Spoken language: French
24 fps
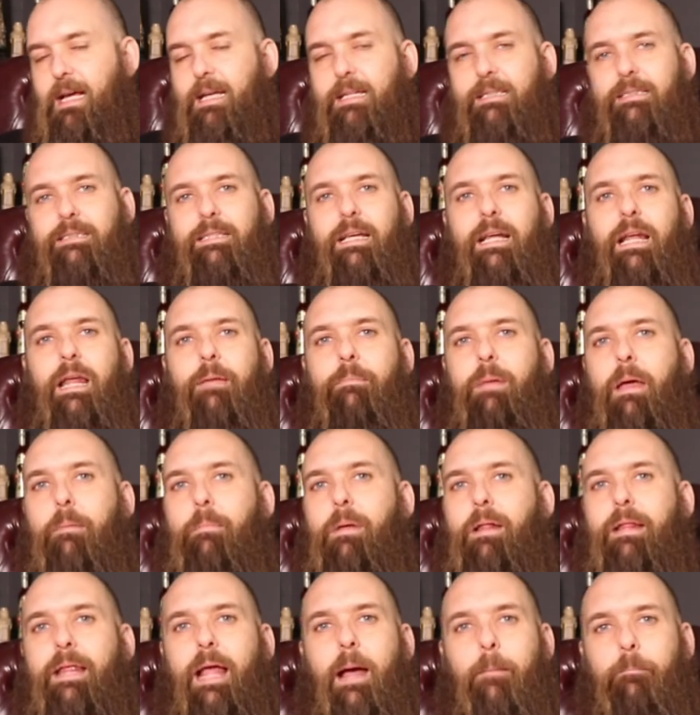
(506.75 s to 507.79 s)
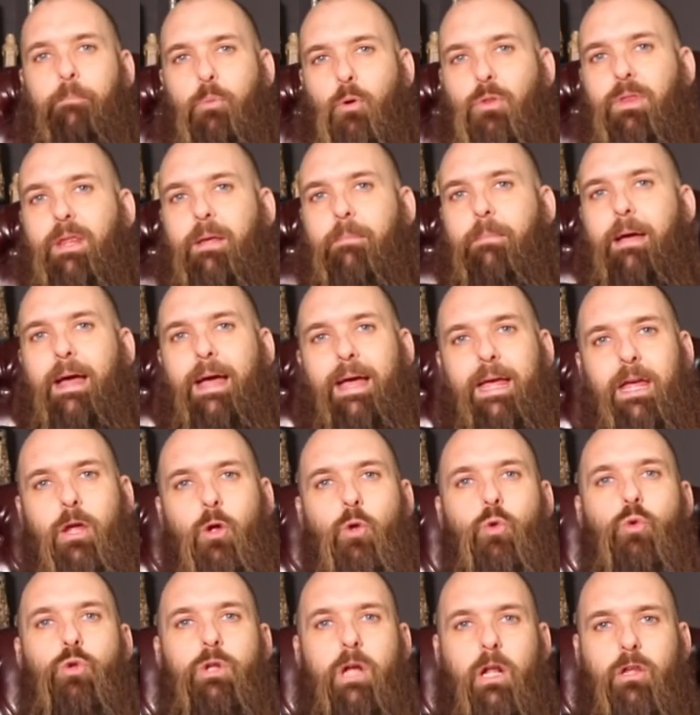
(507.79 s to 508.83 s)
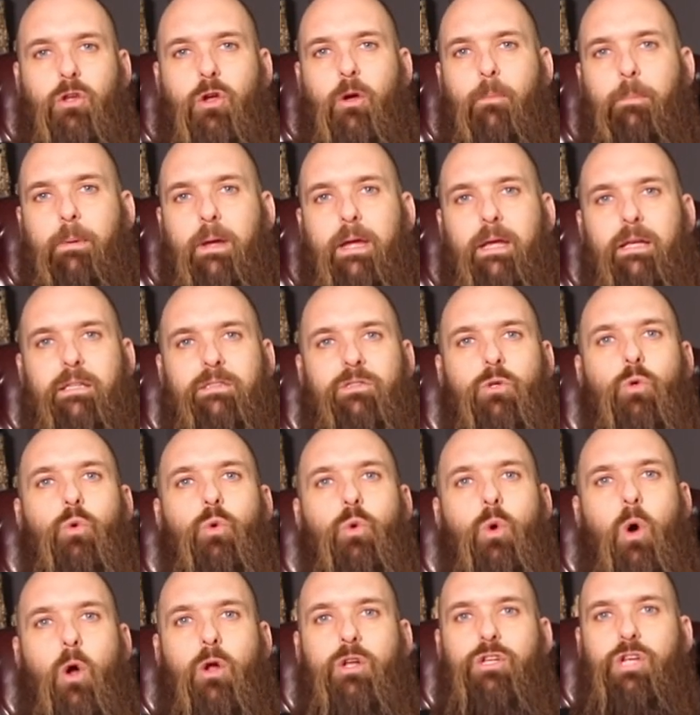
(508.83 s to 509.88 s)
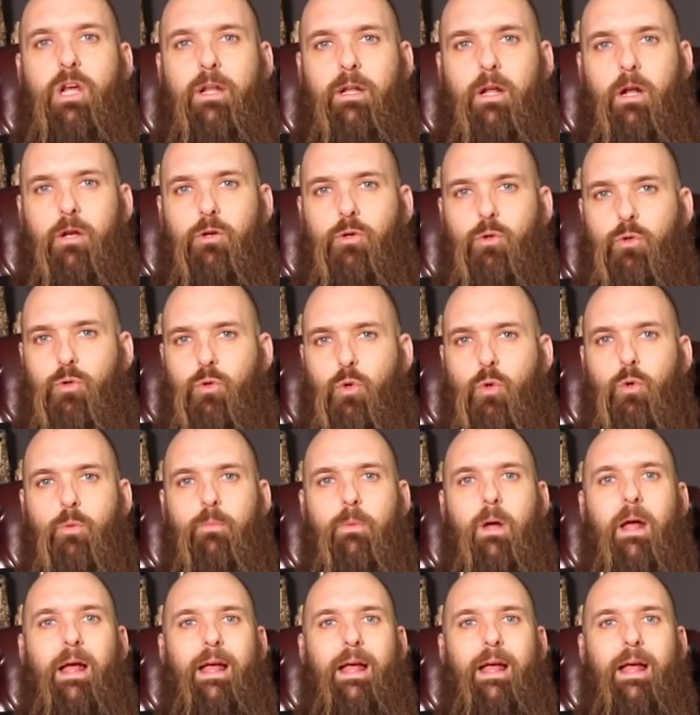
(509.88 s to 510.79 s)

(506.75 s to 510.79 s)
c'est les mêmes étapes pour démarrer une entreprise ou un channel YouTube.